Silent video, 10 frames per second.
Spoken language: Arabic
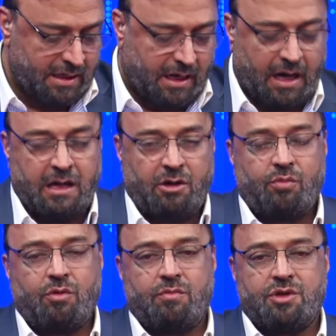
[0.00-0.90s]
على
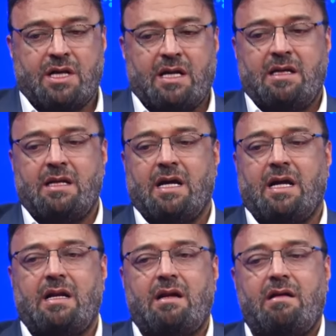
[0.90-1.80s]
العموم مشاهدينا
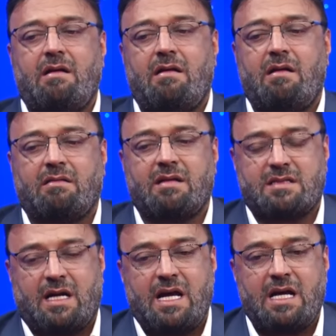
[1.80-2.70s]

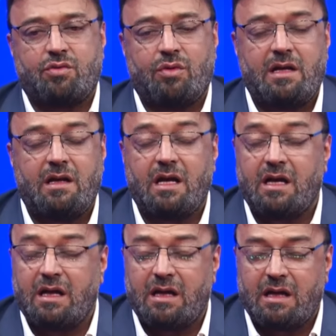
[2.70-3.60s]
الاتصالات
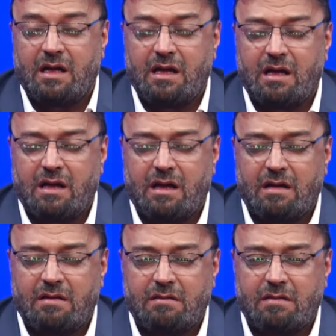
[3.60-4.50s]

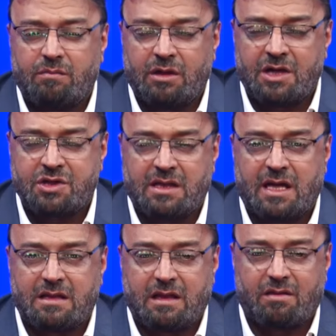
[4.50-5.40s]

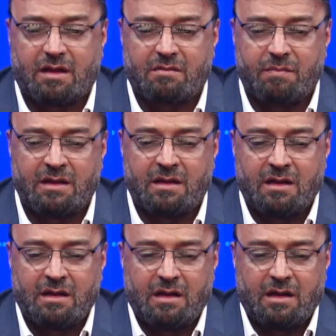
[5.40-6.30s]
والمناشدات كثرت من
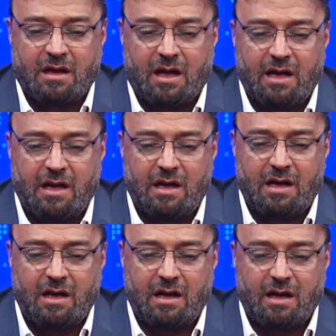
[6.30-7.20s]

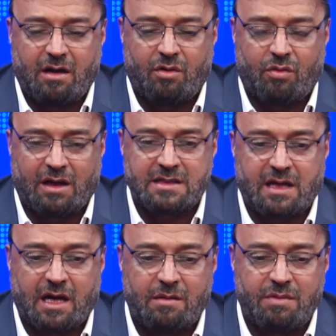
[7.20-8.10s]
الأخوة
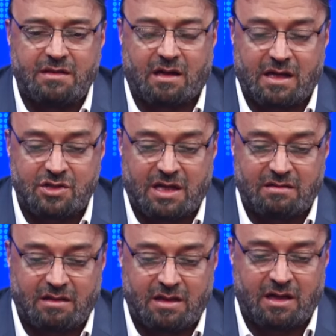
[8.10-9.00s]
أصحاب الدراجات
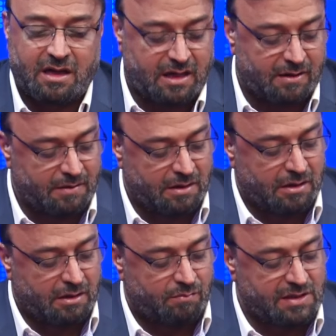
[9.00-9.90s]
النارية
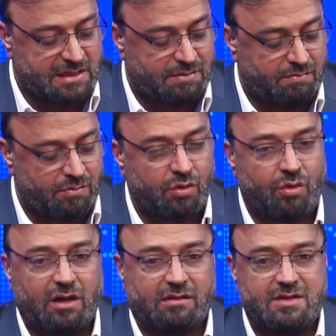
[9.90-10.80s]
بسبب
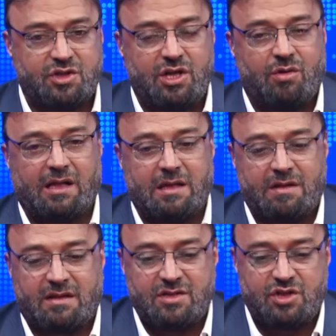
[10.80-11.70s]
موضوع التسجيل وعدم
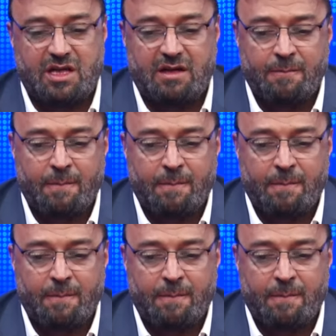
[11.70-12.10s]
التسجيل